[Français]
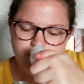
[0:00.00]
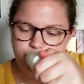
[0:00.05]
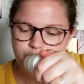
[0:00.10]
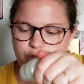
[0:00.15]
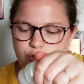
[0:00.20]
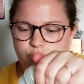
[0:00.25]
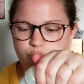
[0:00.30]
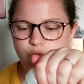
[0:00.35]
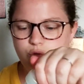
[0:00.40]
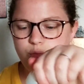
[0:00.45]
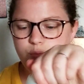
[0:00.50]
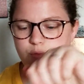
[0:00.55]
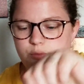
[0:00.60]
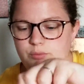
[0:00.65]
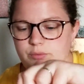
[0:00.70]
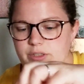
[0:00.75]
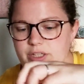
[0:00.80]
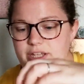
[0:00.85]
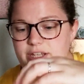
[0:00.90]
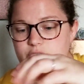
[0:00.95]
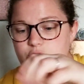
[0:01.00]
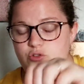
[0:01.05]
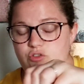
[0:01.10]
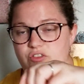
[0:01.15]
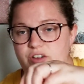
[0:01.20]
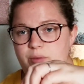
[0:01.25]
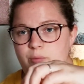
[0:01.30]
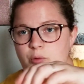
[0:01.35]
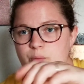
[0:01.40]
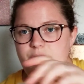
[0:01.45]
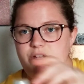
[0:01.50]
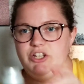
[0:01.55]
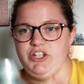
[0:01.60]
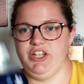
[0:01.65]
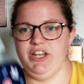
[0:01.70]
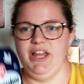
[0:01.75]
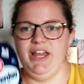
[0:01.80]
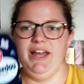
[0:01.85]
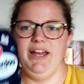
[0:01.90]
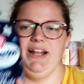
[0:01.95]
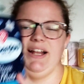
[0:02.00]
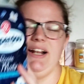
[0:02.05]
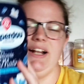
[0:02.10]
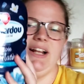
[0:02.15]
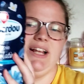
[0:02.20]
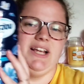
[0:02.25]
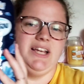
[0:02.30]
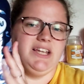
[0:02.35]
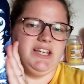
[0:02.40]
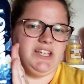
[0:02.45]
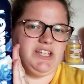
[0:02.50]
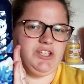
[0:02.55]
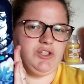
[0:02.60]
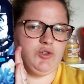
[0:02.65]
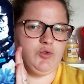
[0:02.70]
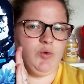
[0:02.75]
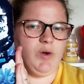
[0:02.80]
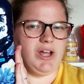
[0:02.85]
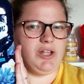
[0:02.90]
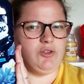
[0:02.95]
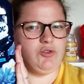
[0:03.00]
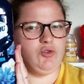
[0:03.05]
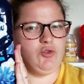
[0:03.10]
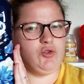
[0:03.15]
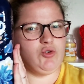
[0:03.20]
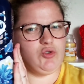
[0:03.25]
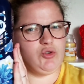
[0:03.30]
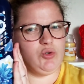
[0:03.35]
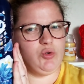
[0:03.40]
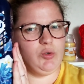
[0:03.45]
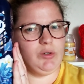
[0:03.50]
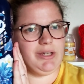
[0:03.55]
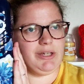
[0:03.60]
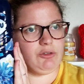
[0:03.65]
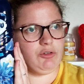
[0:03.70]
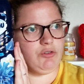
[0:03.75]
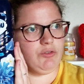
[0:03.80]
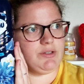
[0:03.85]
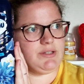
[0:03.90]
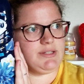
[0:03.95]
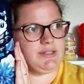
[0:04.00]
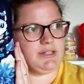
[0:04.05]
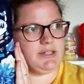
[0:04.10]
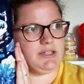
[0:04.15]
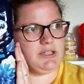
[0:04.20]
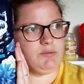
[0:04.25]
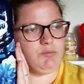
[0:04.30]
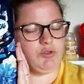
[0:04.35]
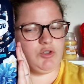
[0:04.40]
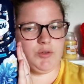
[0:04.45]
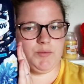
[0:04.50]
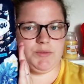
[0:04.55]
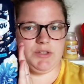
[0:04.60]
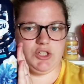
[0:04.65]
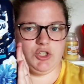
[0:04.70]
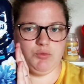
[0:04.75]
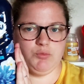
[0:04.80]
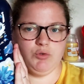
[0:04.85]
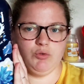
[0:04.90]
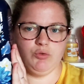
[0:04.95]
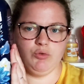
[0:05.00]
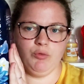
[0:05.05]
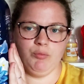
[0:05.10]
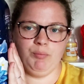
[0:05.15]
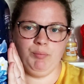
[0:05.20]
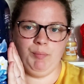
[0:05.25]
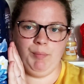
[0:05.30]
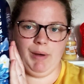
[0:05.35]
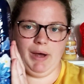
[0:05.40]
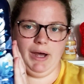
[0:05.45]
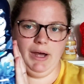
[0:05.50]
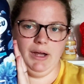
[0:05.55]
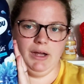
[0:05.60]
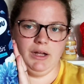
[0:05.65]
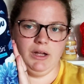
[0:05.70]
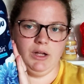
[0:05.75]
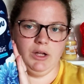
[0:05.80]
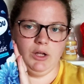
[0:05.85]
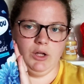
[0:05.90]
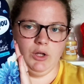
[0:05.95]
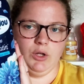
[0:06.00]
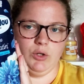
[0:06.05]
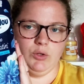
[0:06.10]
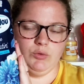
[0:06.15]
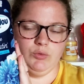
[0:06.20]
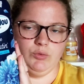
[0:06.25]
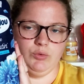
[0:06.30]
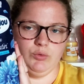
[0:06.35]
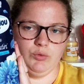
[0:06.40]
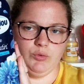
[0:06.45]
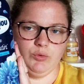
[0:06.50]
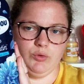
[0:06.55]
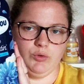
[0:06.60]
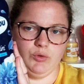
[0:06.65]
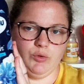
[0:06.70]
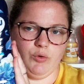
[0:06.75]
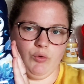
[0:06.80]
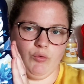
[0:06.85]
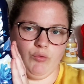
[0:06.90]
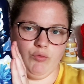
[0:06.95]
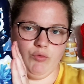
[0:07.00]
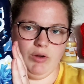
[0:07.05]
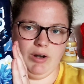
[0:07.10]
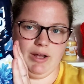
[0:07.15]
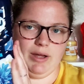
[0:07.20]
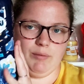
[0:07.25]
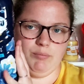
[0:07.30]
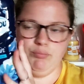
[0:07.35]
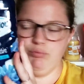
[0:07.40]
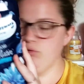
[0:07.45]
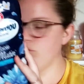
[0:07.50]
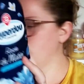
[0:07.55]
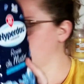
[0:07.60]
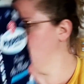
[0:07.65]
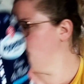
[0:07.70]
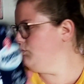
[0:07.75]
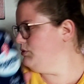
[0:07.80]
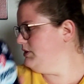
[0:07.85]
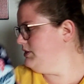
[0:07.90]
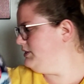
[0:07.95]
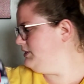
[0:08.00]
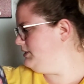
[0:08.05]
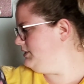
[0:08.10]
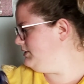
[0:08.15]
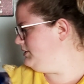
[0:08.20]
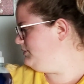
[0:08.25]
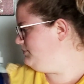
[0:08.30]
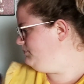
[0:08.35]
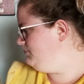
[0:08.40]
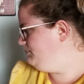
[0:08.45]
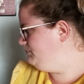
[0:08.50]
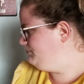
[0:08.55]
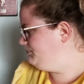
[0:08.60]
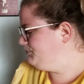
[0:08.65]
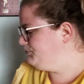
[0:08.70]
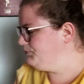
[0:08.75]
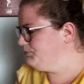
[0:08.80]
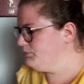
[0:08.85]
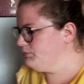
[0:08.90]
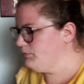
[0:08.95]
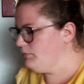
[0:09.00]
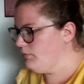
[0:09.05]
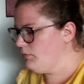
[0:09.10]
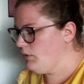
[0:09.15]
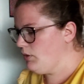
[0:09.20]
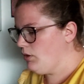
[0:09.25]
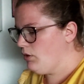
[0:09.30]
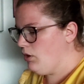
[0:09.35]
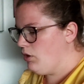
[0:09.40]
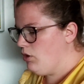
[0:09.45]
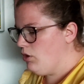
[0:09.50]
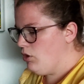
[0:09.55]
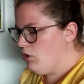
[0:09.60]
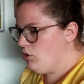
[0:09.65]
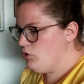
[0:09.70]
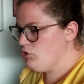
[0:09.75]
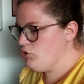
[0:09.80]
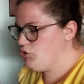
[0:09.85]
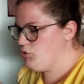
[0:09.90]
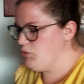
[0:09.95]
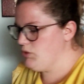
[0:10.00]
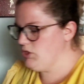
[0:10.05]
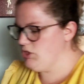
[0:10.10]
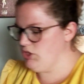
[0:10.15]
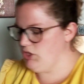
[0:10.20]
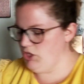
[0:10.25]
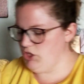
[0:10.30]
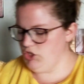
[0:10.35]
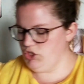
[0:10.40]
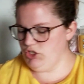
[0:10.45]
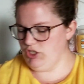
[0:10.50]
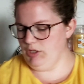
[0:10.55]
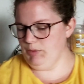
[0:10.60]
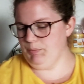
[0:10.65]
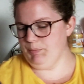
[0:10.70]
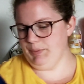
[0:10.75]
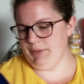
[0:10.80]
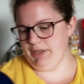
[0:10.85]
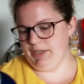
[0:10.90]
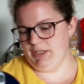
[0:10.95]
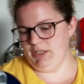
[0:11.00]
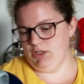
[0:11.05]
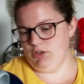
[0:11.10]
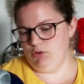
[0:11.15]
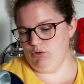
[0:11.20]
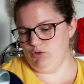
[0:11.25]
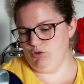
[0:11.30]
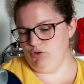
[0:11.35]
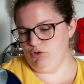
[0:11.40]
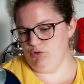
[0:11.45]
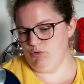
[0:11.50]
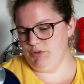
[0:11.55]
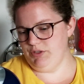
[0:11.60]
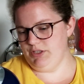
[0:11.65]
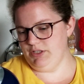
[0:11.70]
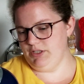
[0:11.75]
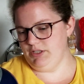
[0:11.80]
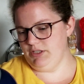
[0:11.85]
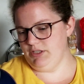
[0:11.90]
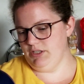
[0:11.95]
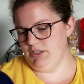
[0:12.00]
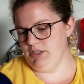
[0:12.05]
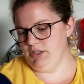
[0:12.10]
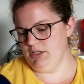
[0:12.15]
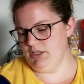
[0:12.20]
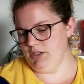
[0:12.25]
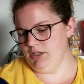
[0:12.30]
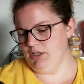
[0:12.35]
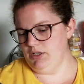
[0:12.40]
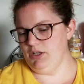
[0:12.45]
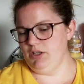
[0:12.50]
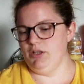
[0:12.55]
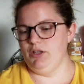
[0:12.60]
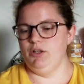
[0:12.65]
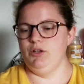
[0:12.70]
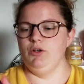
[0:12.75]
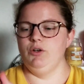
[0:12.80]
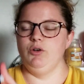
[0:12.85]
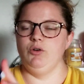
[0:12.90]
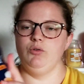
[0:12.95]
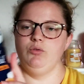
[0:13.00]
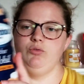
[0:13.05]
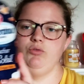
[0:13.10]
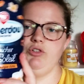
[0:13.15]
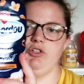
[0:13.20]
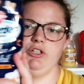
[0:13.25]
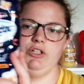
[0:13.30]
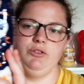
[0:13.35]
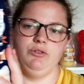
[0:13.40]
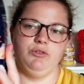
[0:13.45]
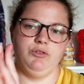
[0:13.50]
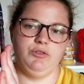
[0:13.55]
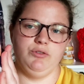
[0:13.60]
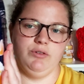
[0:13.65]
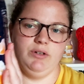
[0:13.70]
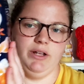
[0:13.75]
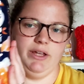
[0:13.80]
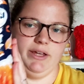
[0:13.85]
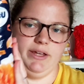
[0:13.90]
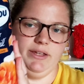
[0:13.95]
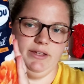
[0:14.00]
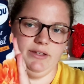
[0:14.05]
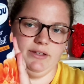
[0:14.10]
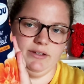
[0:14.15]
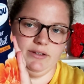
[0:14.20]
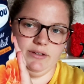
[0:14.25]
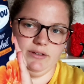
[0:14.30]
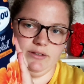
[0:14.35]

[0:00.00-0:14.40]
Ils sont trop bons. Et ils sont vraiment pas chers. Ils sont à 2,85€ il me semble, si je ne me trompe pas. Donc, voilà pour celui-ci. Ensuite, j'ai pris celui-ci. Coucher de soleil.